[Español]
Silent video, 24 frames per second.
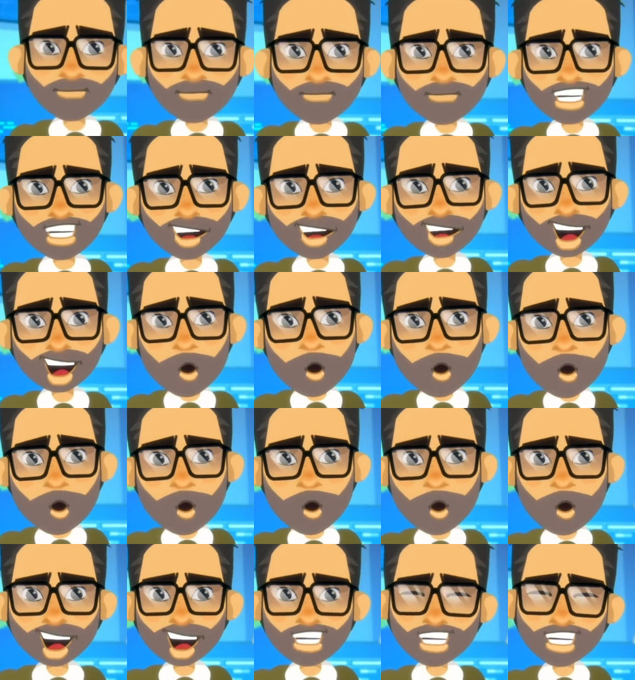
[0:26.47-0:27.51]
Si bien la
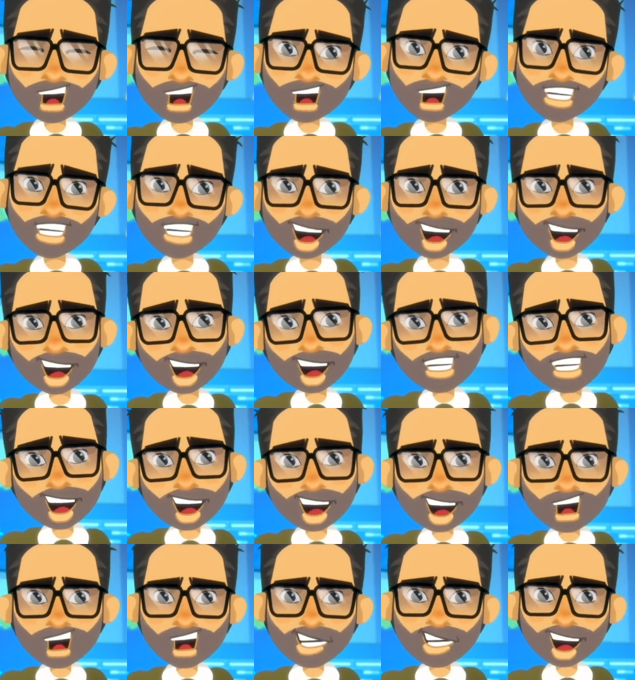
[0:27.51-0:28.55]
educación se ha
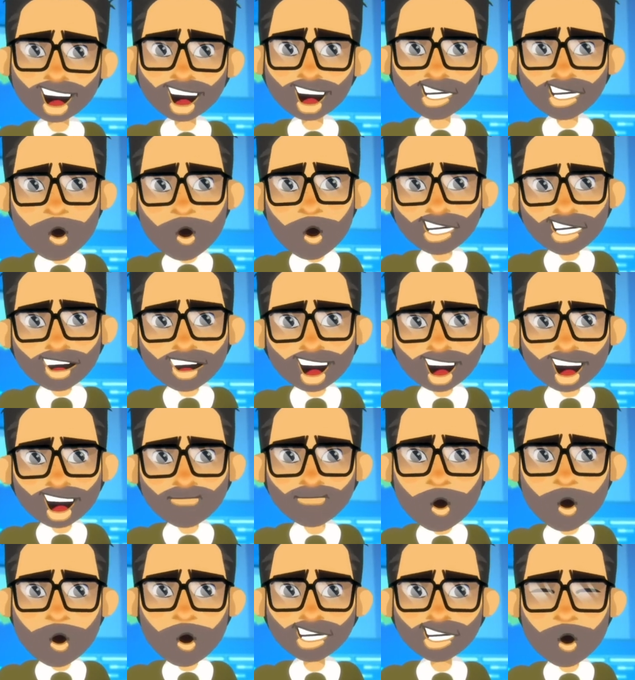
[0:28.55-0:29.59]
desarrollado de la
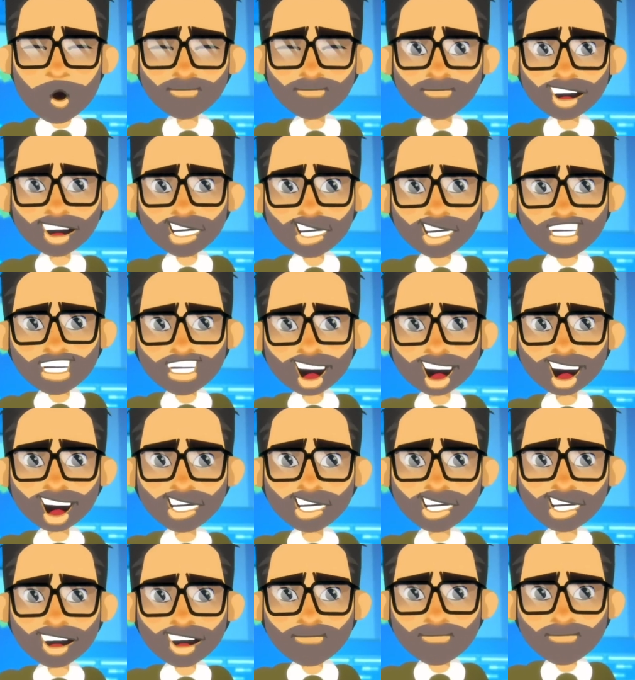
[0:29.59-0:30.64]
mano del
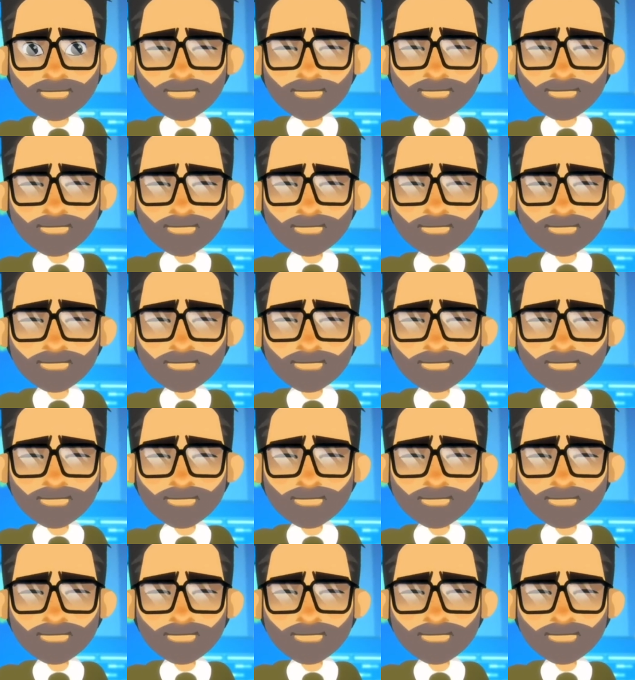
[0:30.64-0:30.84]
docente